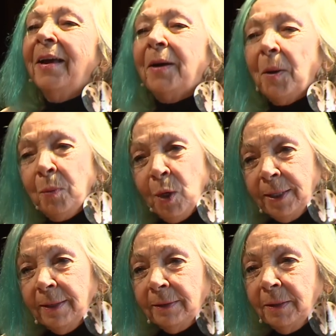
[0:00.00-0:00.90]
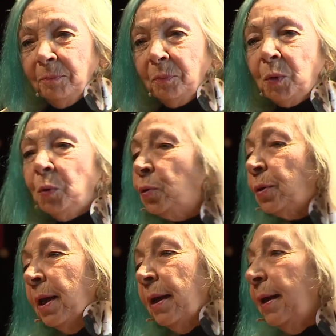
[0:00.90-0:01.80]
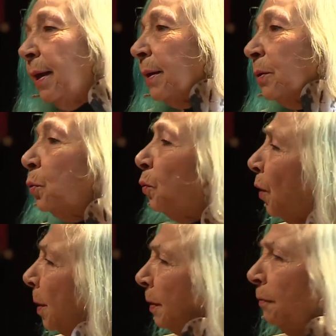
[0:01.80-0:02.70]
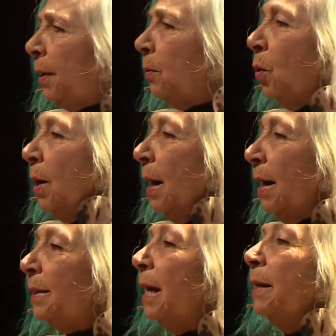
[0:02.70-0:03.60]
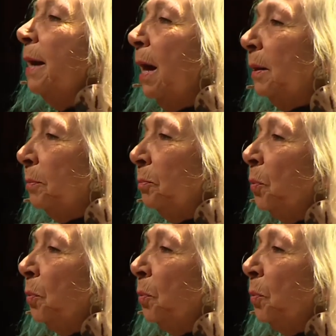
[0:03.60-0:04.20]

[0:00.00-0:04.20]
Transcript: Kabul edildim 3 seneye yakın ufak tefek rollerle sahne aldım.